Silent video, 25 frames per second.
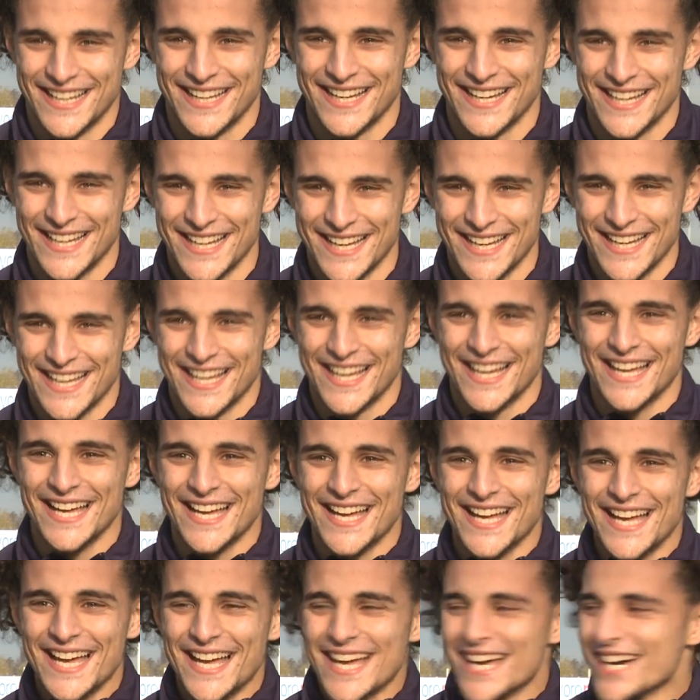che torneo
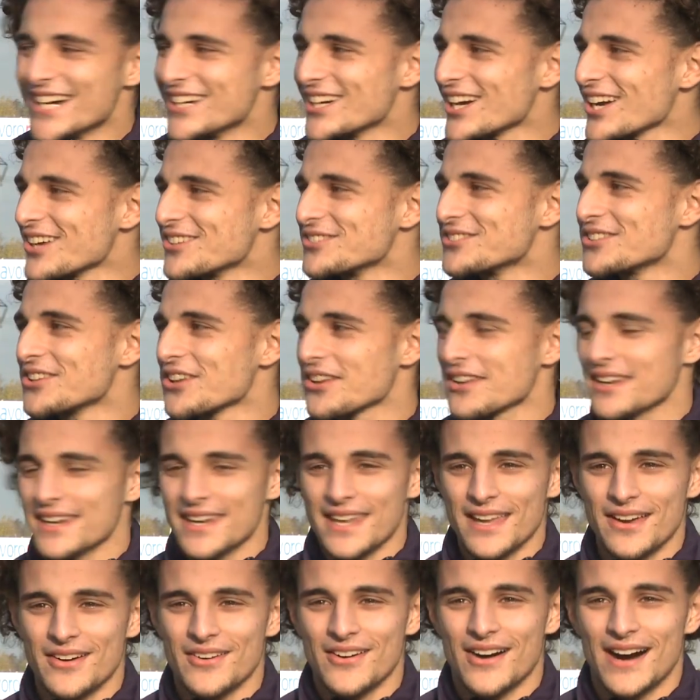era? Tu era un
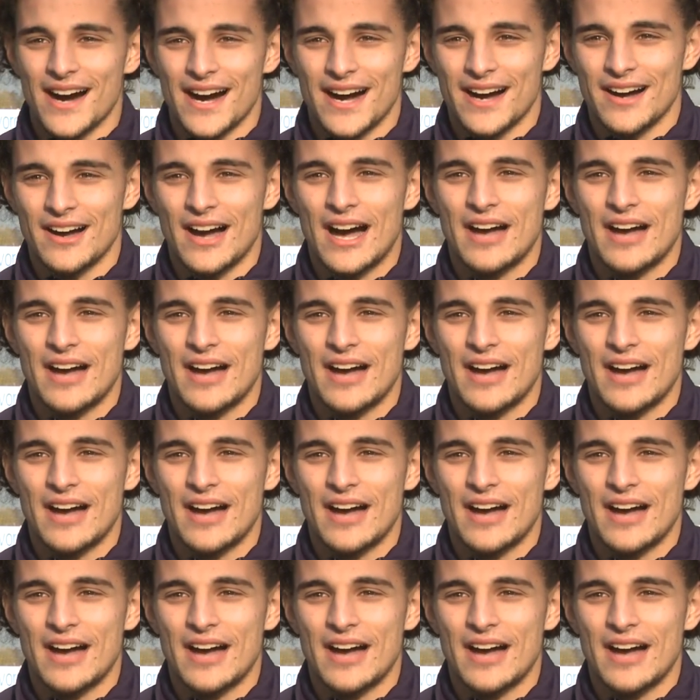torneo a,